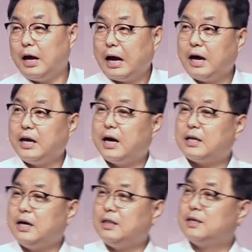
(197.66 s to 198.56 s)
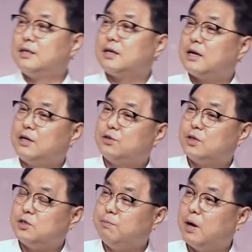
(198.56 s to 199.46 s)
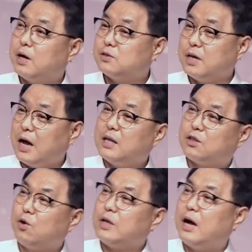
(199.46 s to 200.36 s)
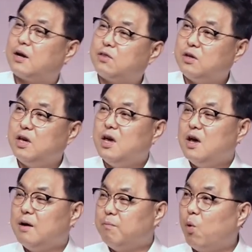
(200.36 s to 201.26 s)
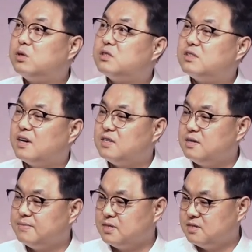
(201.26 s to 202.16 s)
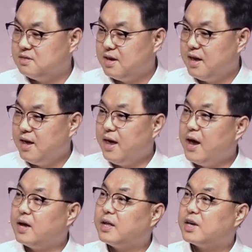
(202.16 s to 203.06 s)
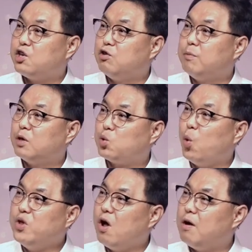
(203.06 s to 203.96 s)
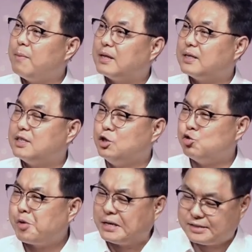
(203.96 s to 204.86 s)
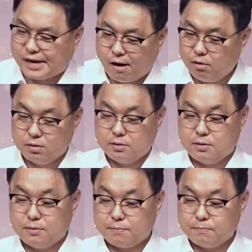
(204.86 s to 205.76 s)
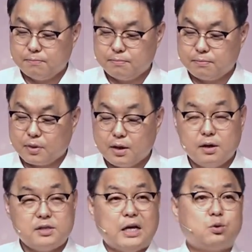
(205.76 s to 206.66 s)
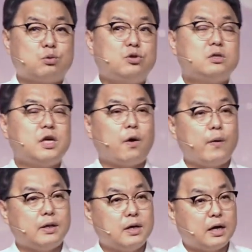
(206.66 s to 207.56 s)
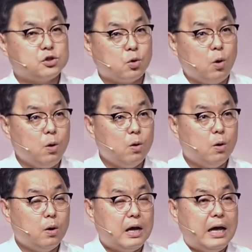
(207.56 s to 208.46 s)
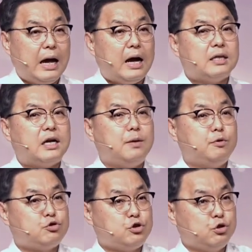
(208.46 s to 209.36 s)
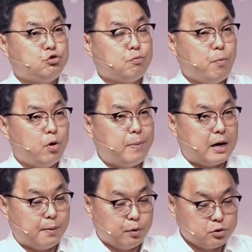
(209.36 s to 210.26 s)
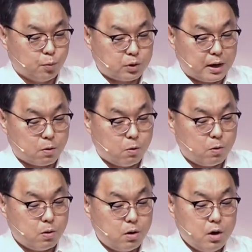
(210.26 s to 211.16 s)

아이 하나 있는 가정의 신방 가서 야 하나 더 낳아 그랬더니 목사님은 애 하나 키우면 돈이 얼마나 드는 줄 아세요? 세속적 세계관을 가지고 하나님이 주시는 축복을 바라보지 못하고